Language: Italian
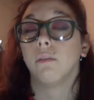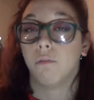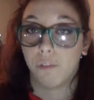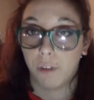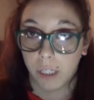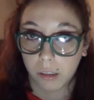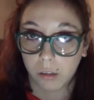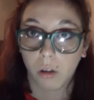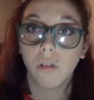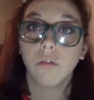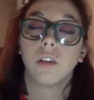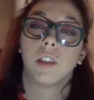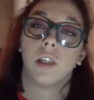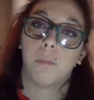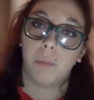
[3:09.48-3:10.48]
in feltro,
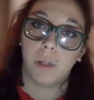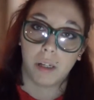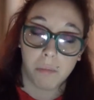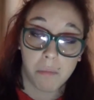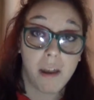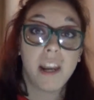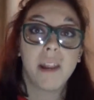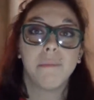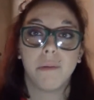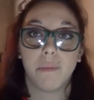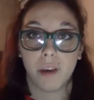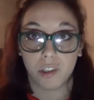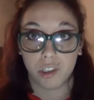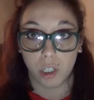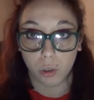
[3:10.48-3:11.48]
si applica bene, mi
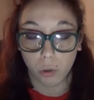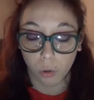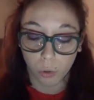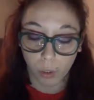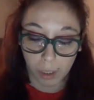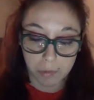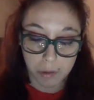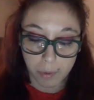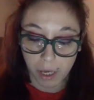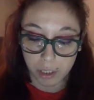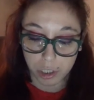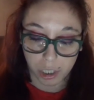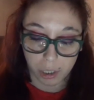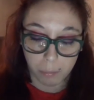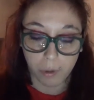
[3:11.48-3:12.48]
piace il colore, mi
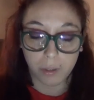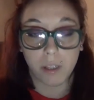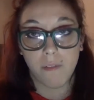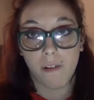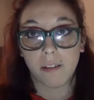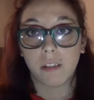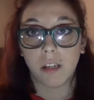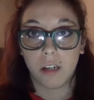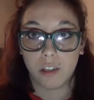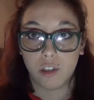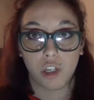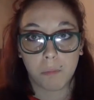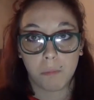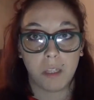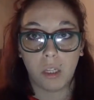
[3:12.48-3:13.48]
piace che poi diventi
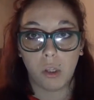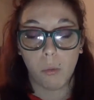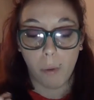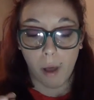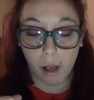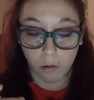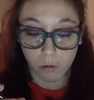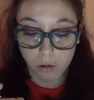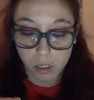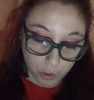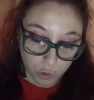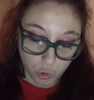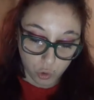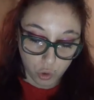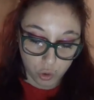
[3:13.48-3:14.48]
leggermente opaco,
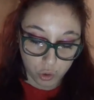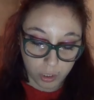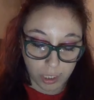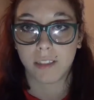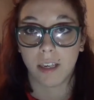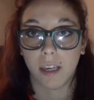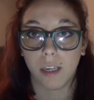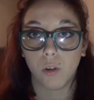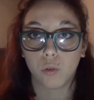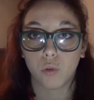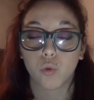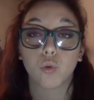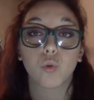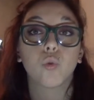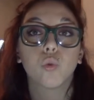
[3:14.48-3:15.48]
solo che se io
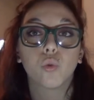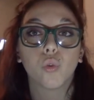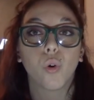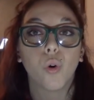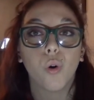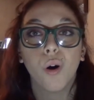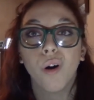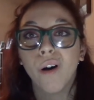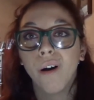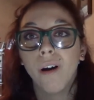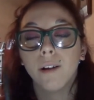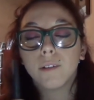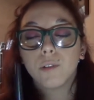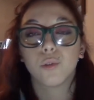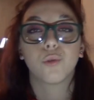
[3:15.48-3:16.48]
sudo
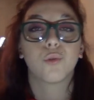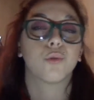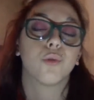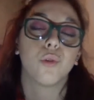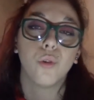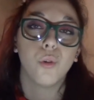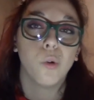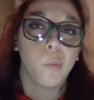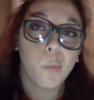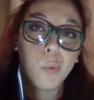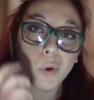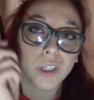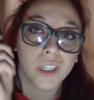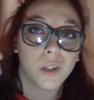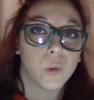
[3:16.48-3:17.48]
solo un
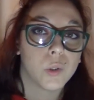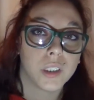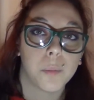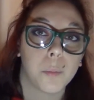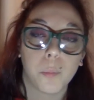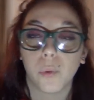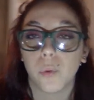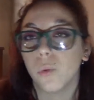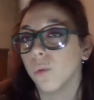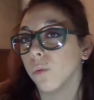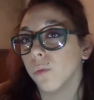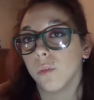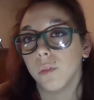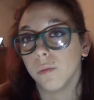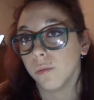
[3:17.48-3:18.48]
pochino di più
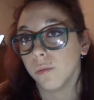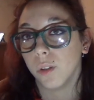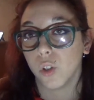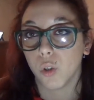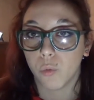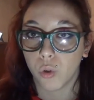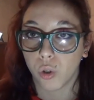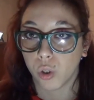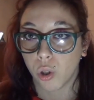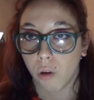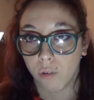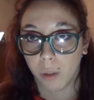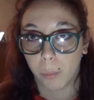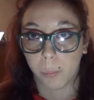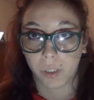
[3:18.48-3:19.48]
io me lo
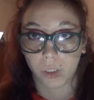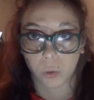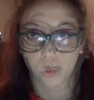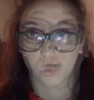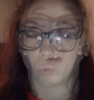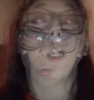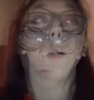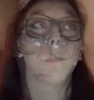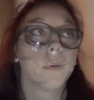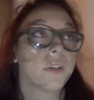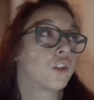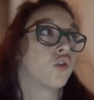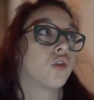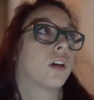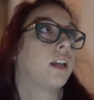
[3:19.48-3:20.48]
ritrovo dappertutto il
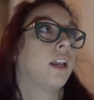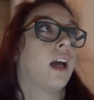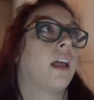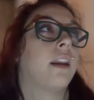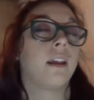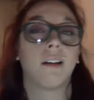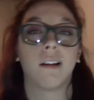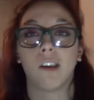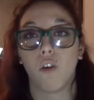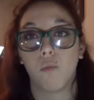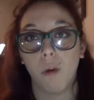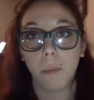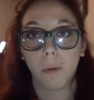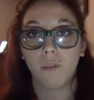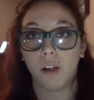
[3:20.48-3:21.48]
peggiore eyeliner che ho
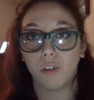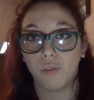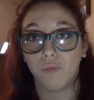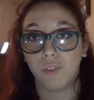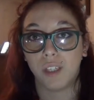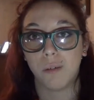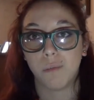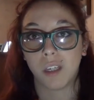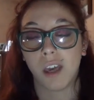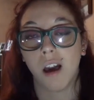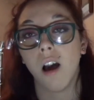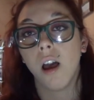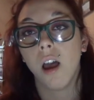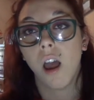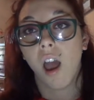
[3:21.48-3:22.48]
mai provato in vita
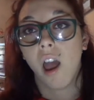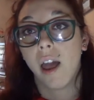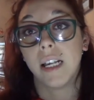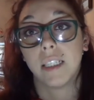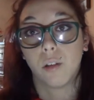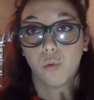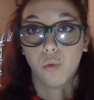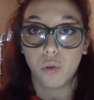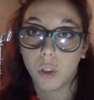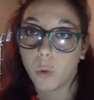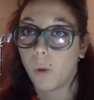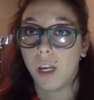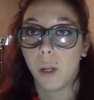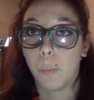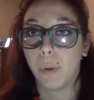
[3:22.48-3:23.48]
mia è stato uno di
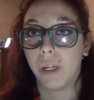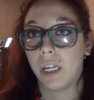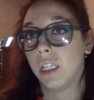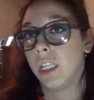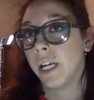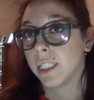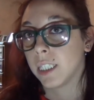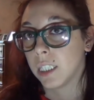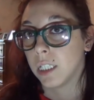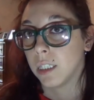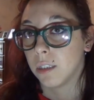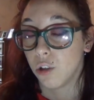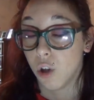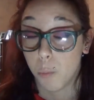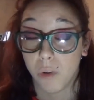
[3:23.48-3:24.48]
quelli a penna di
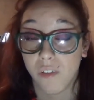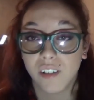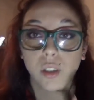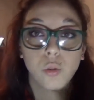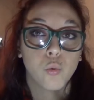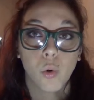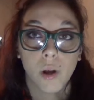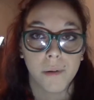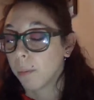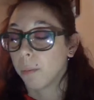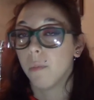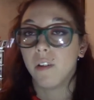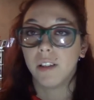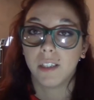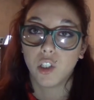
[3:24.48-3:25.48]
Essence ne ho provati due la
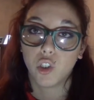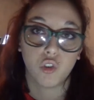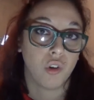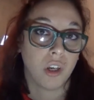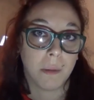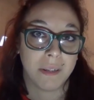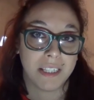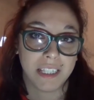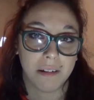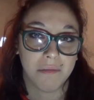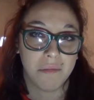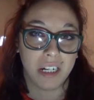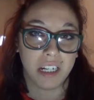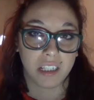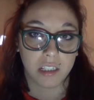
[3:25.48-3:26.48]
prima volta ci sono rimasta
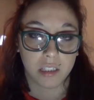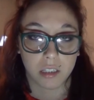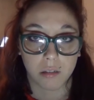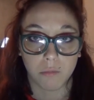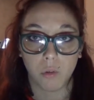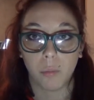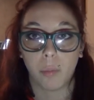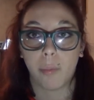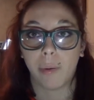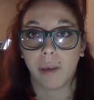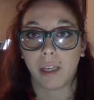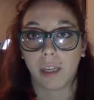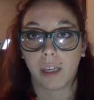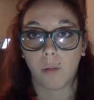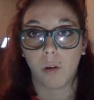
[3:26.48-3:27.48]
malissimo
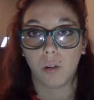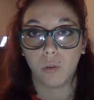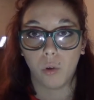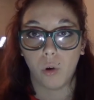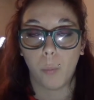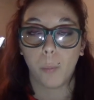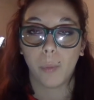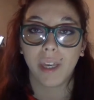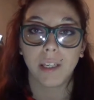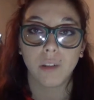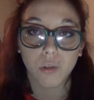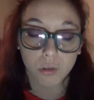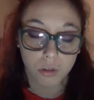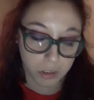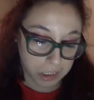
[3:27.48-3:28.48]
perché quando l'ho
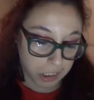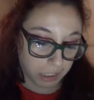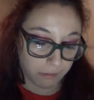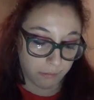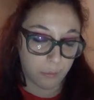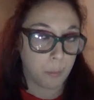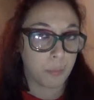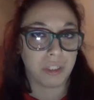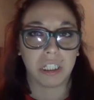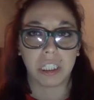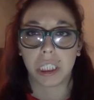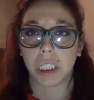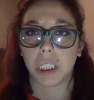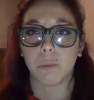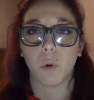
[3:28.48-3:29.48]
preso scrivevo
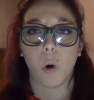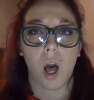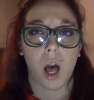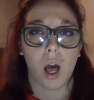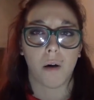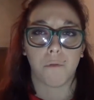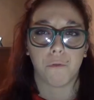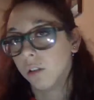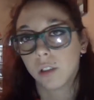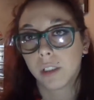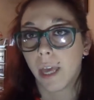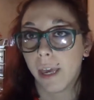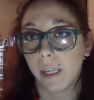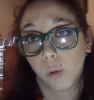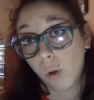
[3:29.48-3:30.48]
benissimo ah ok
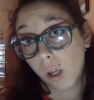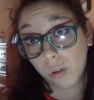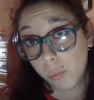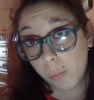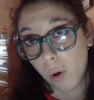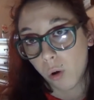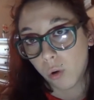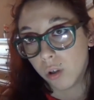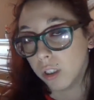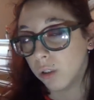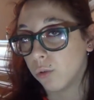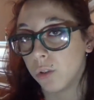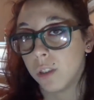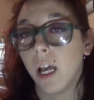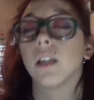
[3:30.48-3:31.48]
è durato poco
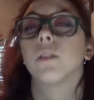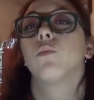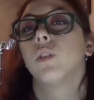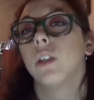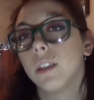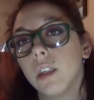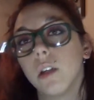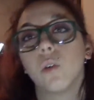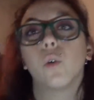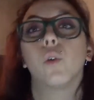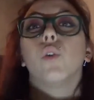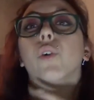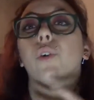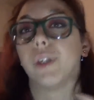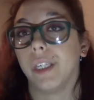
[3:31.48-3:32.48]
l'entusiasmo il
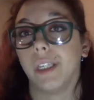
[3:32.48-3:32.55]
secondo